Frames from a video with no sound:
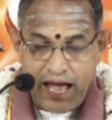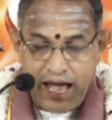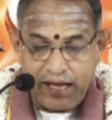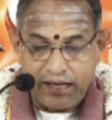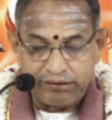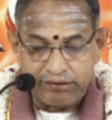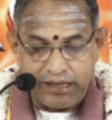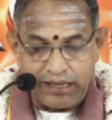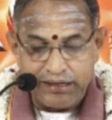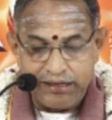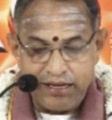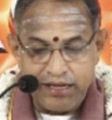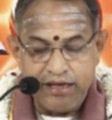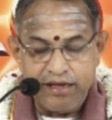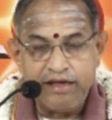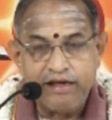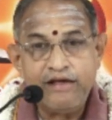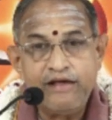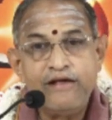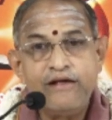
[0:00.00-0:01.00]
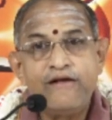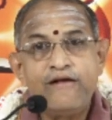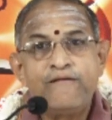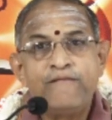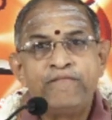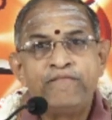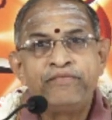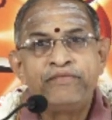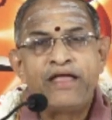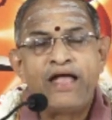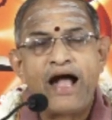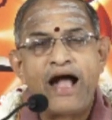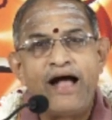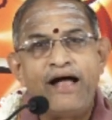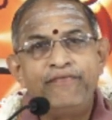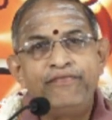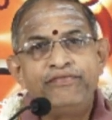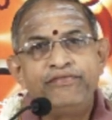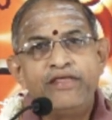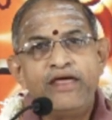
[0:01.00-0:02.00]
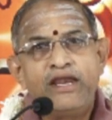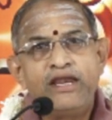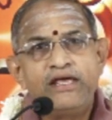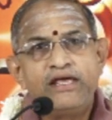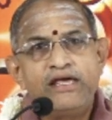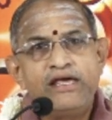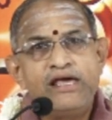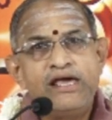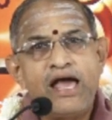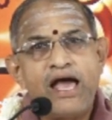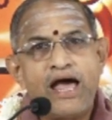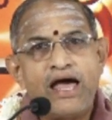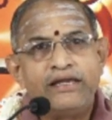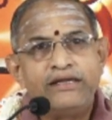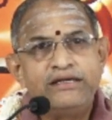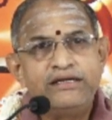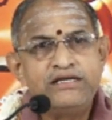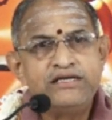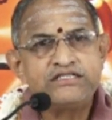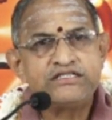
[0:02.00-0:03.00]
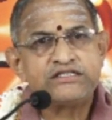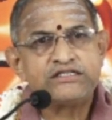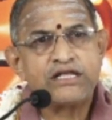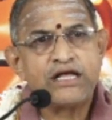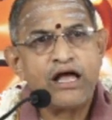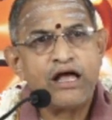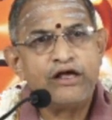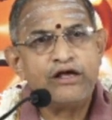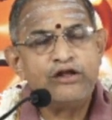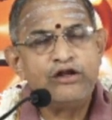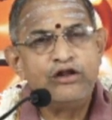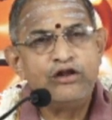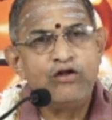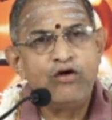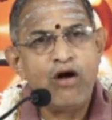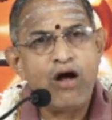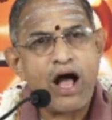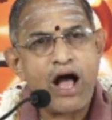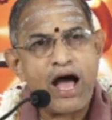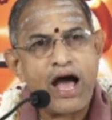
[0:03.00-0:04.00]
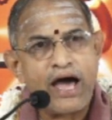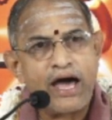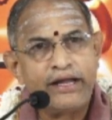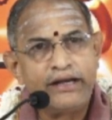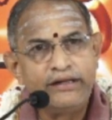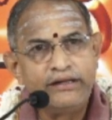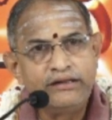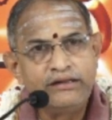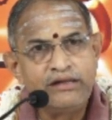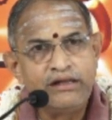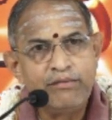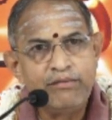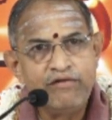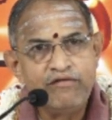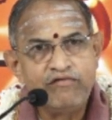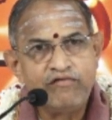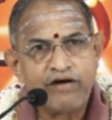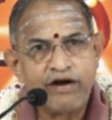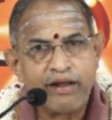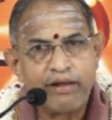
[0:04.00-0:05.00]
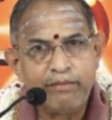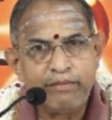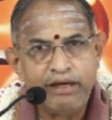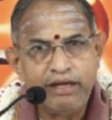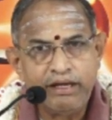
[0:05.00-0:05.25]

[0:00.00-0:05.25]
ఆ తల్లి అందరికీ అన్ని స్థాయిలలో ఆనందమివ్వడమే